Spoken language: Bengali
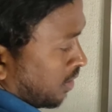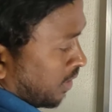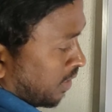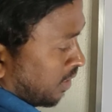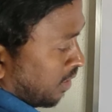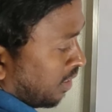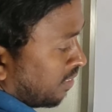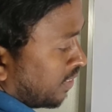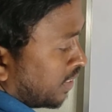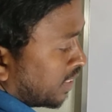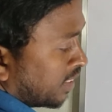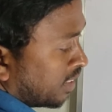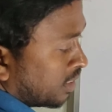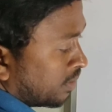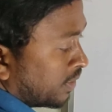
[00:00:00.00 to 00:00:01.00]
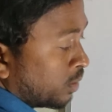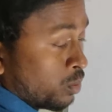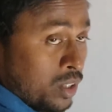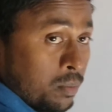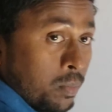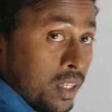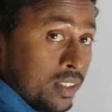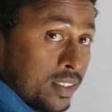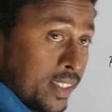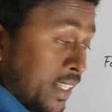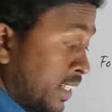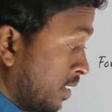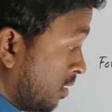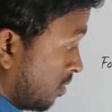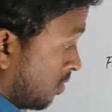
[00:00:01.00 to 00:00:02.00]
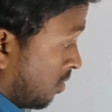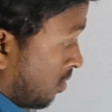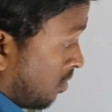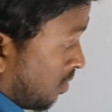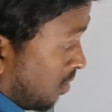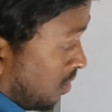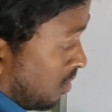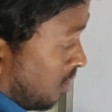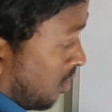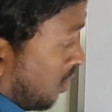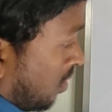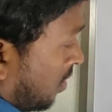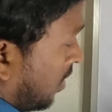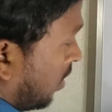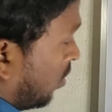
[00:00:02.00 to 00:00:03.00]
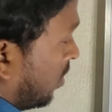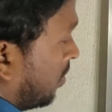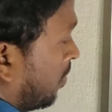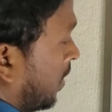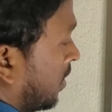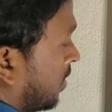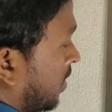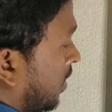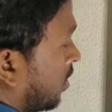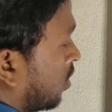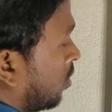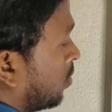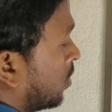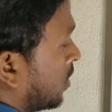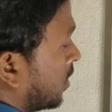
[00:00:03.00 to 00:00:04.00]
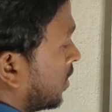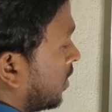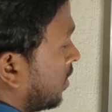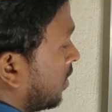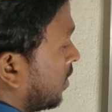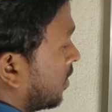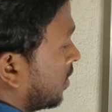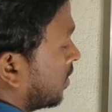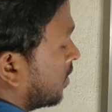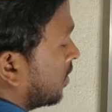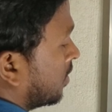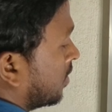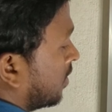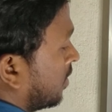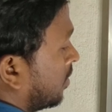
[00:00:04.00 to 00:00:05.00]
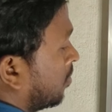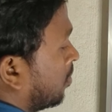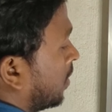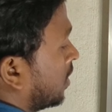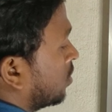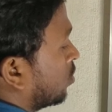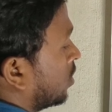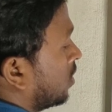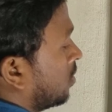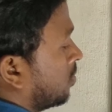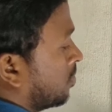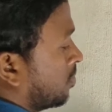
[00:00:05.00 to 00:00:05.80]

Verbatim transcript: এটা ইলেভেনটাকে লিখতে পারি ওয়ান প্লাস টেন তাহলে ওয়ান প্লাস টেন কমন রেখে এম প্লাস ওয়ান